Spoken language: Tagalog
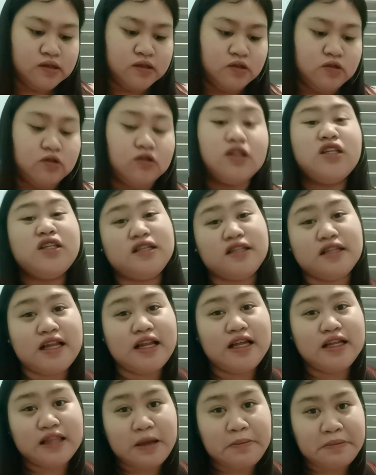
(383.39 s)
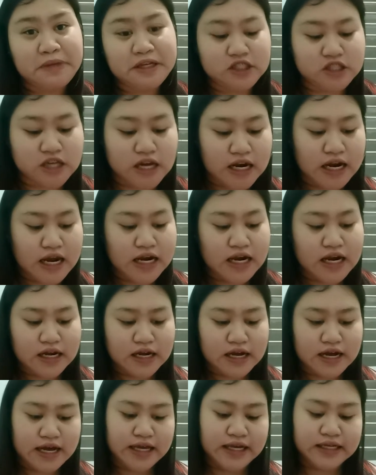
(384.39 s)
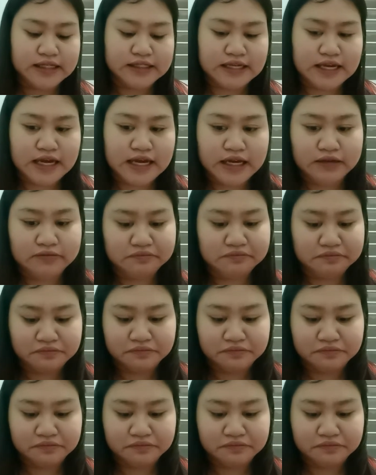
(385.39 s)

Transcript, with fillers: So, dito na lang namin siya ilalagay kasi